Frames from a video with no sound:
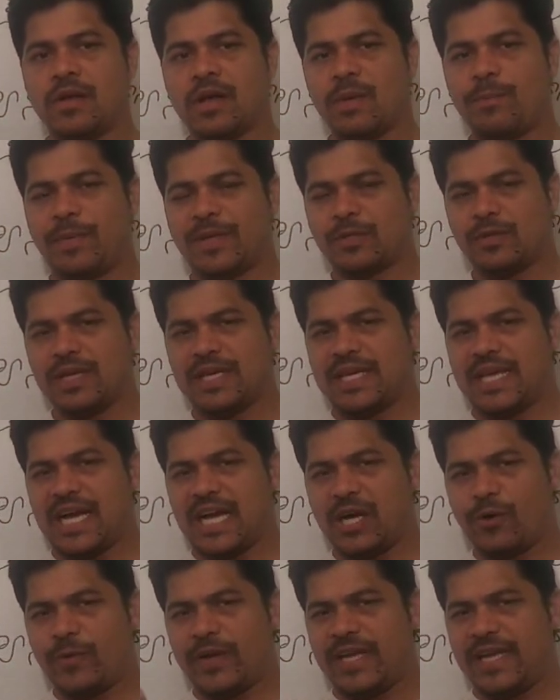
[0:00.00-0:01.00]
పంతొమ్మిది వందల
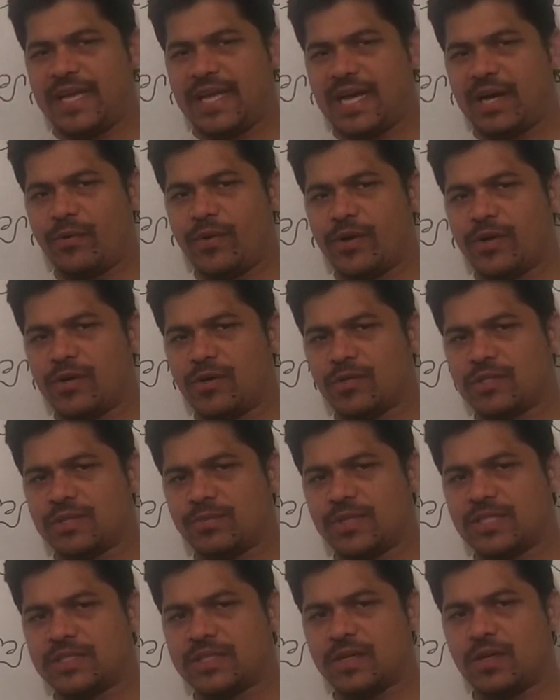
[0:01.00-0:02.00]
యాభై యాభై ఒకటవ
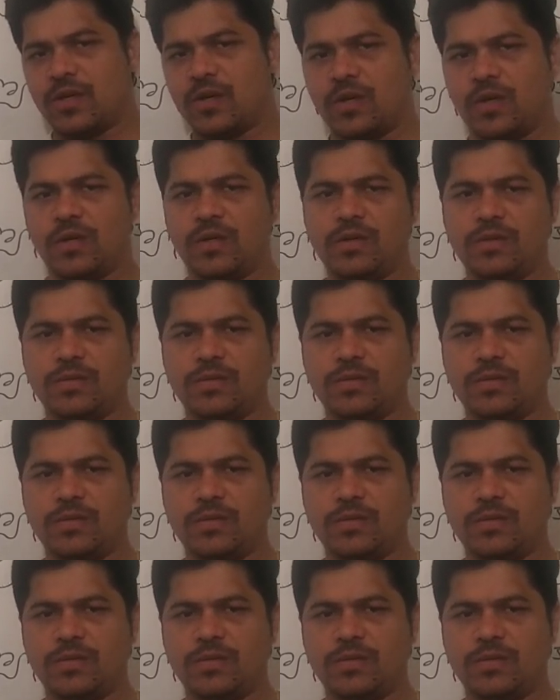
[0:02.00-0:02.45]
సంవత్సరంలో